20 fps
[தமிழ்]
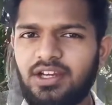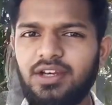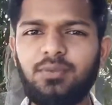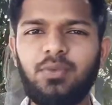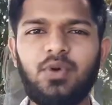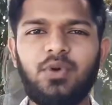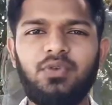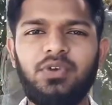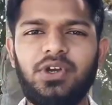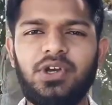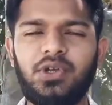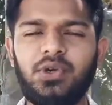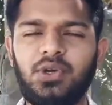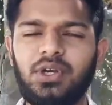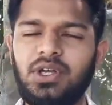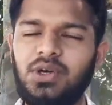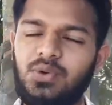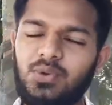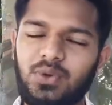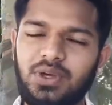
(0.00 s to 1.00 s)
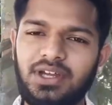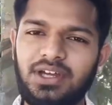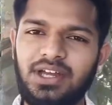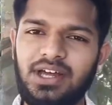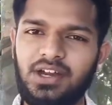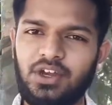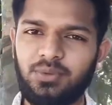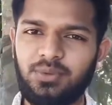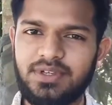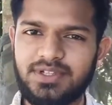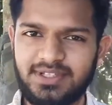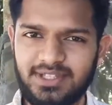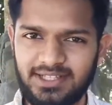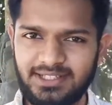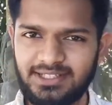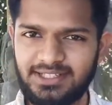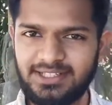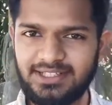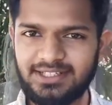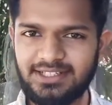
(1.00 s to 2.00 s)
இன்னும் ஒரு வீடியோவில் உங்கள் எல்லாருமே
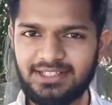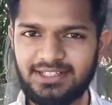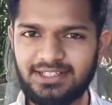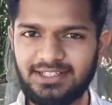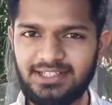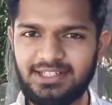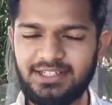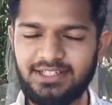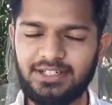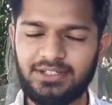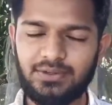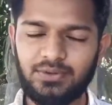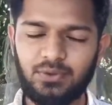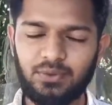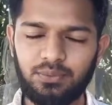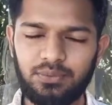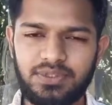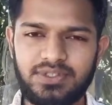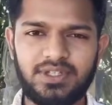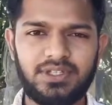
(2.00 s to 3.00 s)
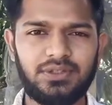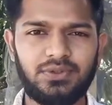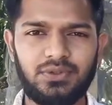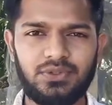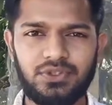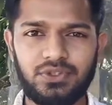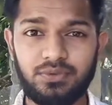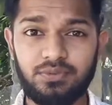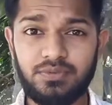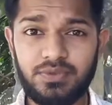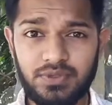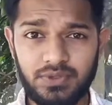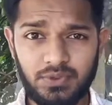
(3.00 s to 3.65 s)
சந்திக்கிறதுல எனக்கு ரொம்ப சந்தோஷம்